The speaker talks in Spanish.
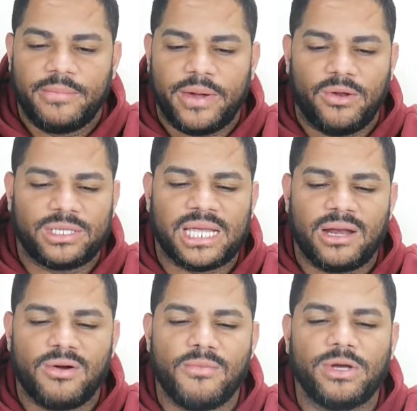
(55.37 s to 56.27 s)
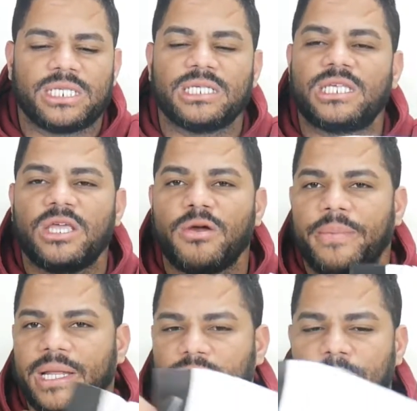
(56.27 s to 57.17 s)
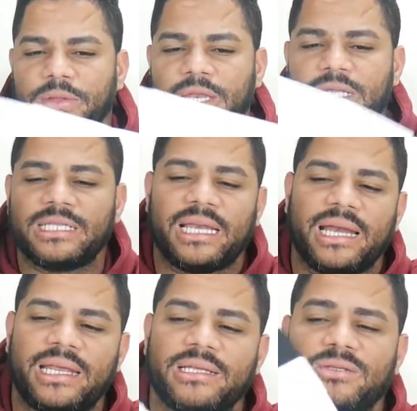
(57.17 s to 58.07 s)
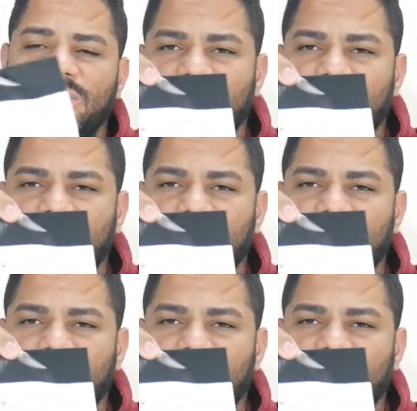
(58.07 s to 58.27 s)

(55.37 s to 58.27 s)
pero es algo muy sencillo para tú poder instalar esto,